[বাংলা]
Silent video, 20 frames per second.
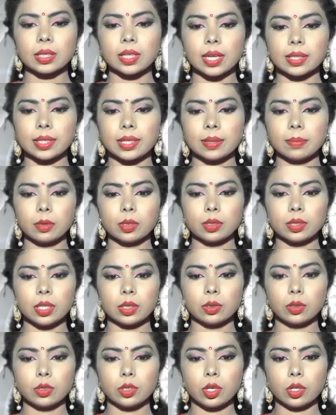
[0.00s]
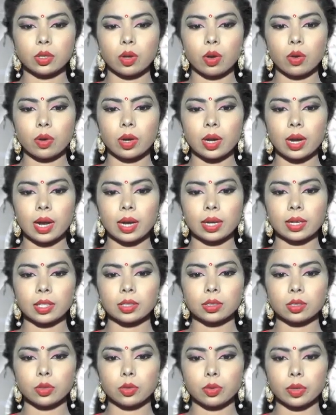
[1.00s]
তাদের মধ্যে দুজন করোনা
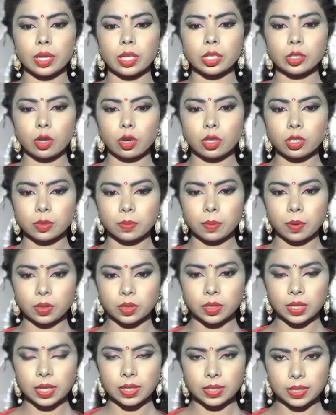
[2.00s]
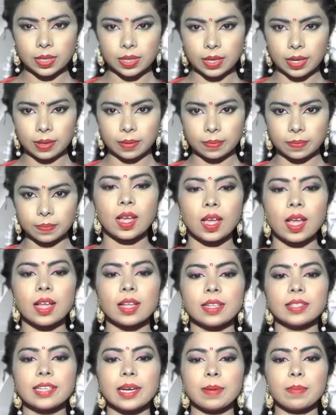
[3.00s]
আক্রান্ত রোগীর সংস্পর্শে ছিলেন
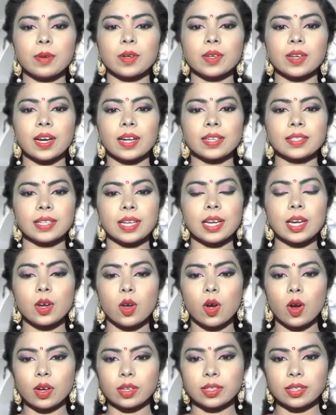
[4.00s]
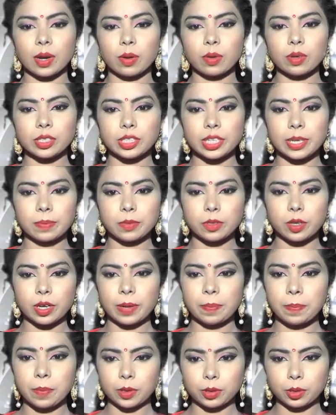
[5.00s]
যেমন কাটছে লকডাউন
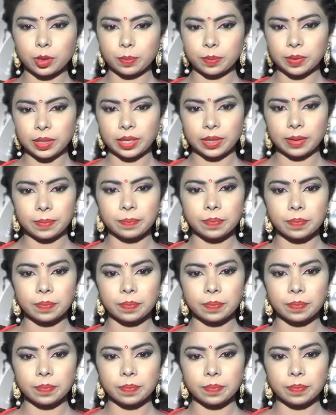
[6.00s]
শিবচরের প্রথম দিন